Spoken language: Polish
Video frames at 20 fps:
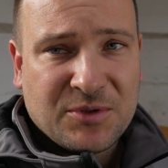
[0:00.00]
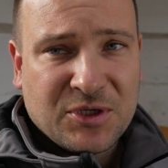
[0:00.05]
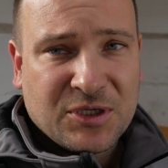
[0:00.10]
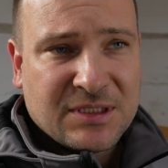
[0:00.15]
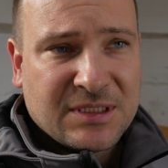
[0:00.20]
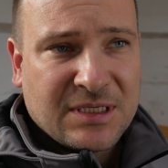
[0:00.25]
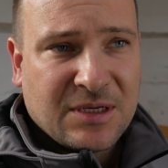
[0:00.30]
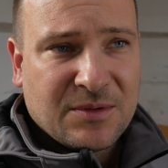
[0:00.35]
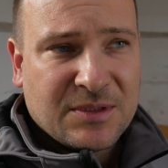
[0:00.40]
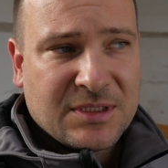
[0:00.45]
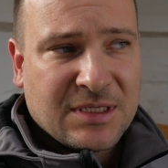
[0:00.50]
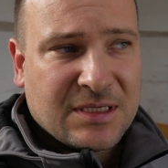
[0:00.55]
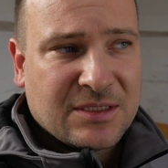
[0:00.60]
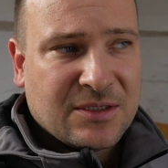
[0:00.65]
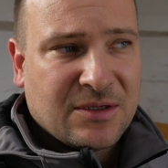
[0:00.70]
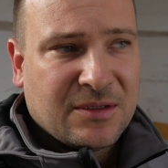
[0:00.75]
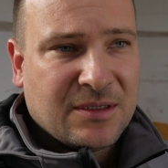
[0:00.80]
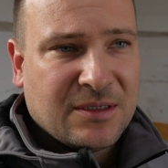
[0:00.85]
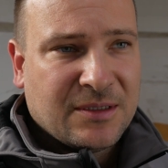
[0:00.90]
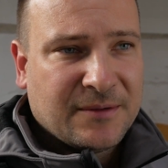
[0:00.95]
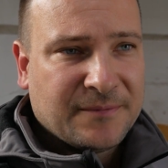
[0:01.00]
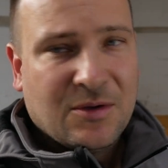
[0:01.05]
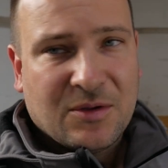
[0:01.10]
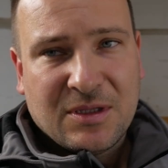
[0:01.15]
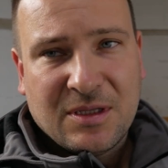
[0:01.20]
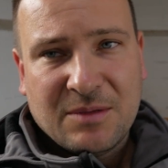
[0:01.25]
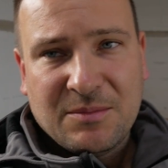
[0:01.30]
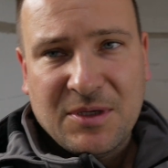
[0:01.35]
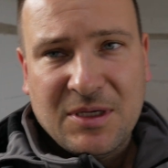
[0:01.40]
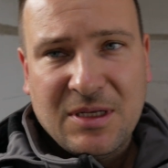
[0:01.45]
przez cały sezon i
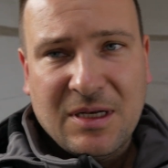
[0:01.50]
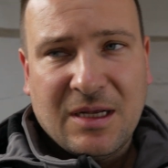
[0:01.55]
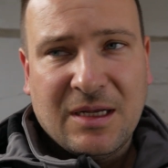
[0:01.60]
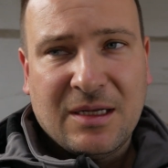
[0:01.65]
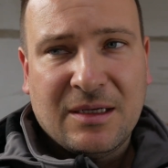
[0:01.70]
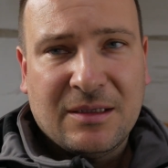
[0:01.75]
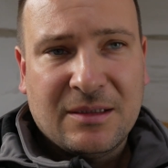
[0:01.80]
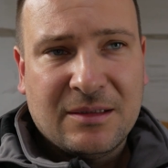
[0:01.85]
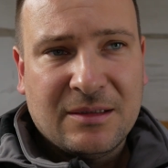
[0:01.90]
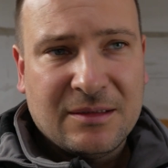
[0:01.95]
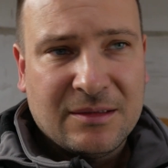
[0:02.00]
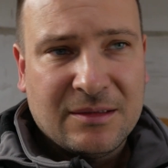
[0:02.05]
o tym, ile,